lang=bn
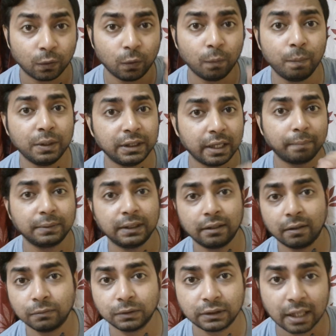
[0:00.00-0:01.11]
খুব বেশি আপস
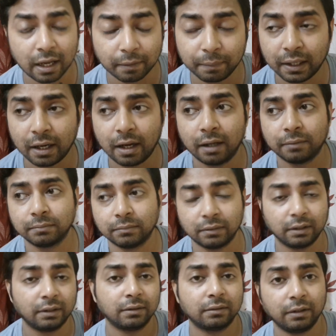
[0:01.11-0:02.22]
অ্যান্ড ডাউন্স থাকবে না
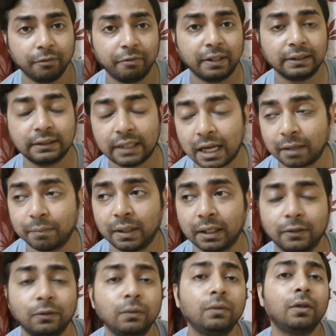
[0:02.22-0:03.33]
মানে ডিফারেন্স থাকবে না
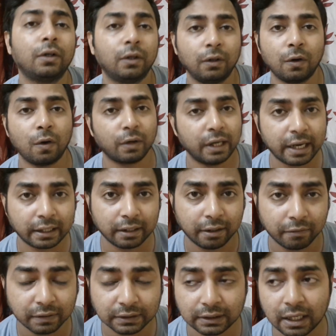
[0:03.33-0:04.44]
কিন্তু লং রানে একটা
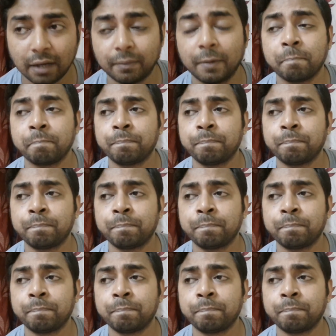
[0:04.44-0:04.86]
ডিফারেন্স দাঁড়াবে